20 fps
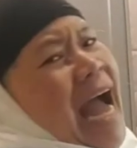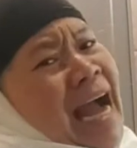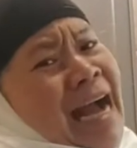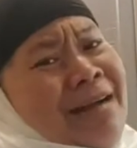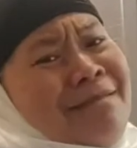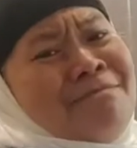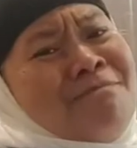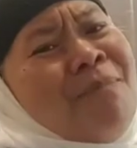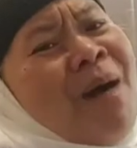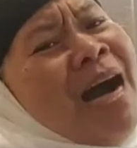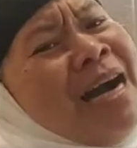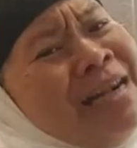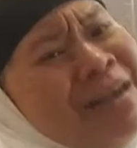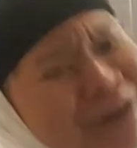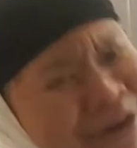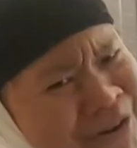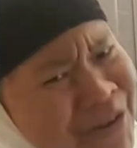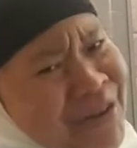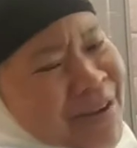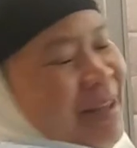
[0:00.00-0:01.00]
ang
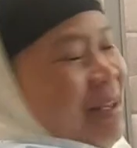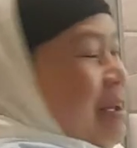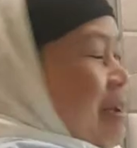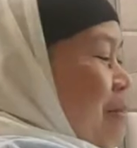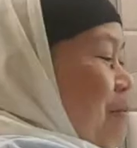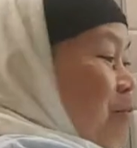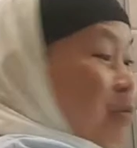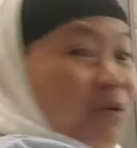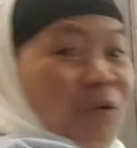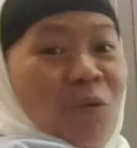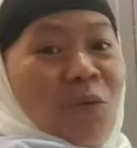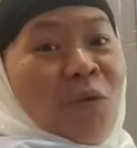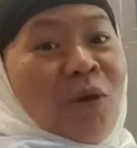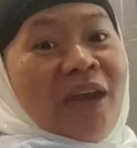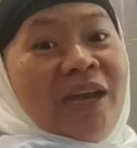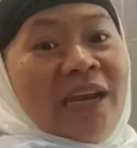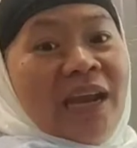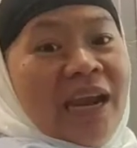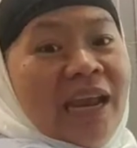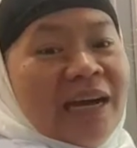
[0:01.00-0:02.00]
bango. Pero
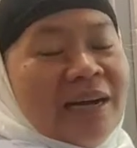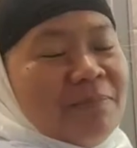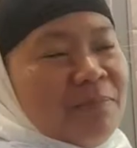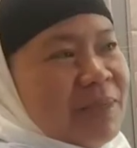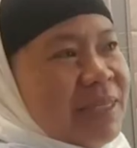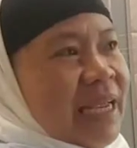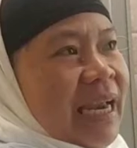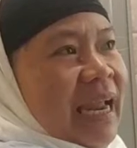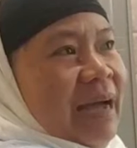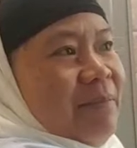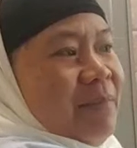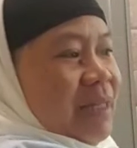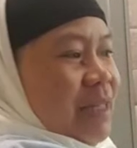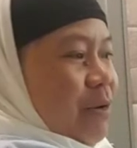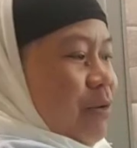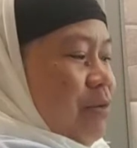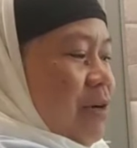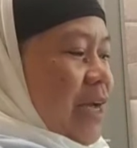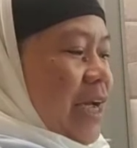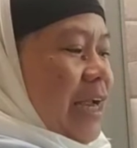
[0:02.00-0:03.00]
okay na lang, pasalamat
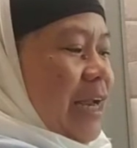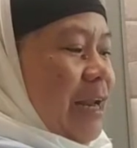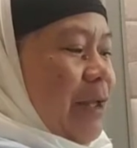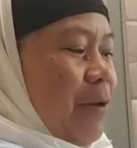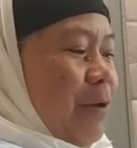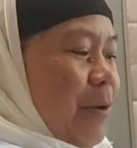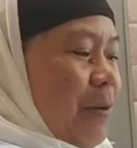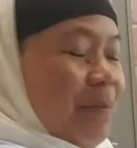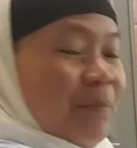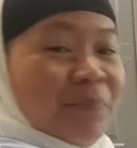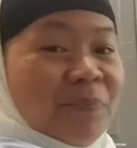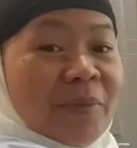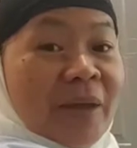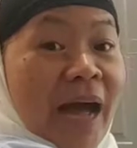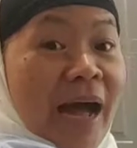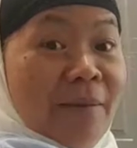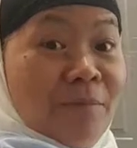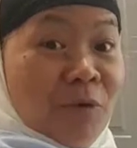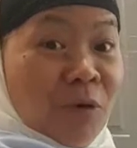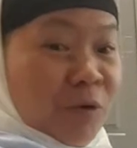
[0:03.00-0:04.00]
ako dahil yung
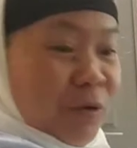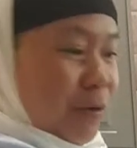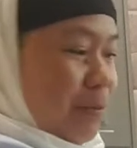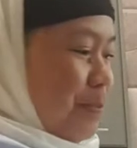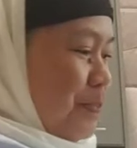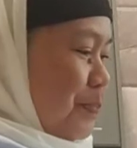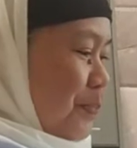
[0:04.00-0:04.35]
amo ko,